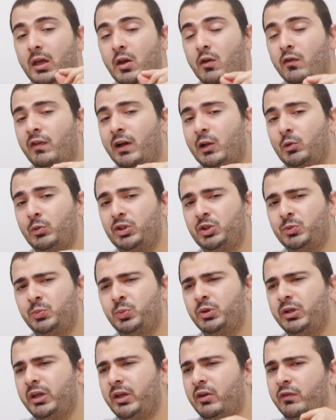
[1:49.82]
Eu falo isso
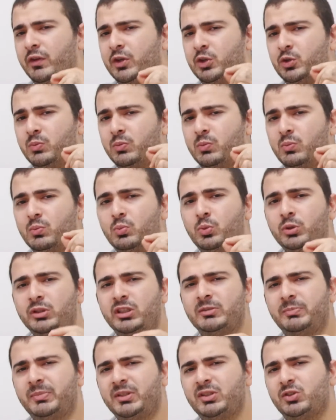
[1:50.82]
porque eu vejo
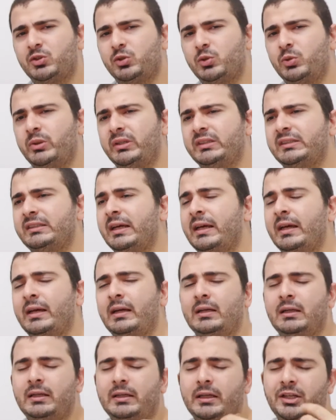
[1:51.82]
muitas pessoas
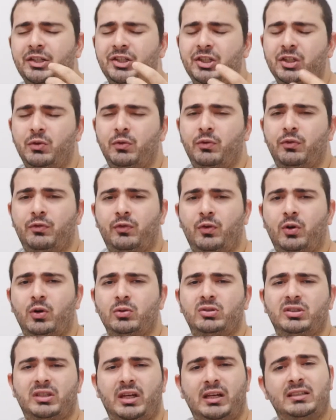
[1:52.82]
que tiram
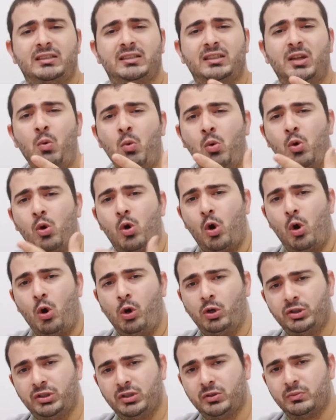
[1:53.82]
fotos que eles não
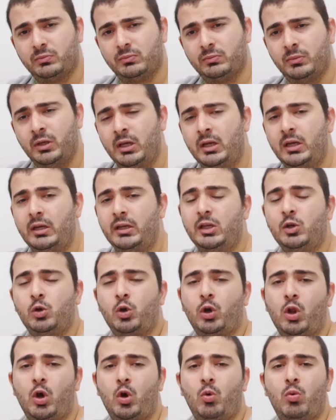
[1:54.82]
gostam e
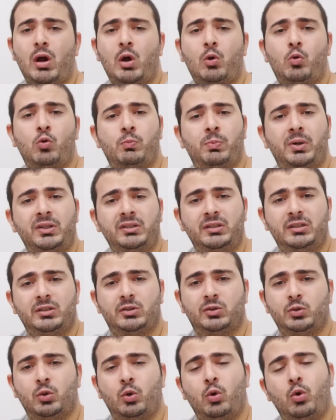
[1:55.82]
colocam a culpa
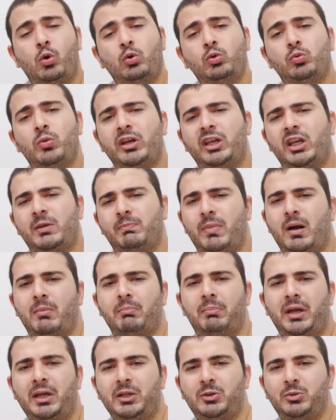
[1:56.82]
disso ou no
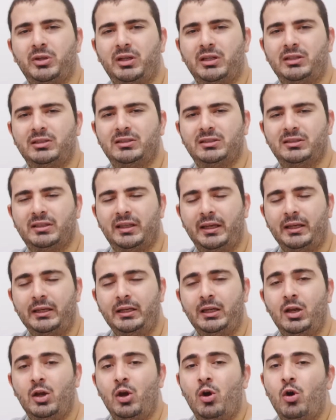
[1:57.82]
equipamento que eles
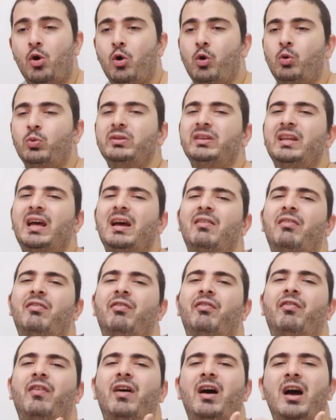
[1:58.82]
têm ou na
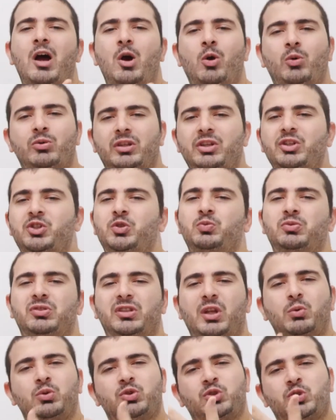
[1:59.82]
falta de um
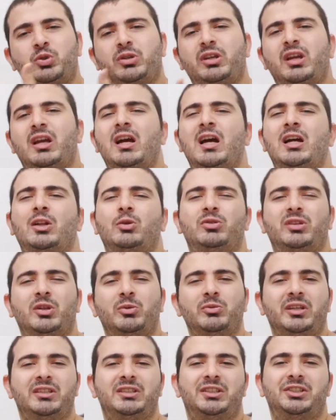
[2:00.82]
tão sonhado,
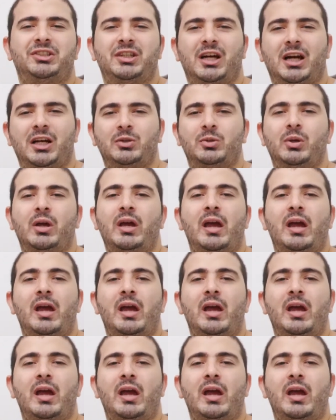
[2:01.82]
tão desejado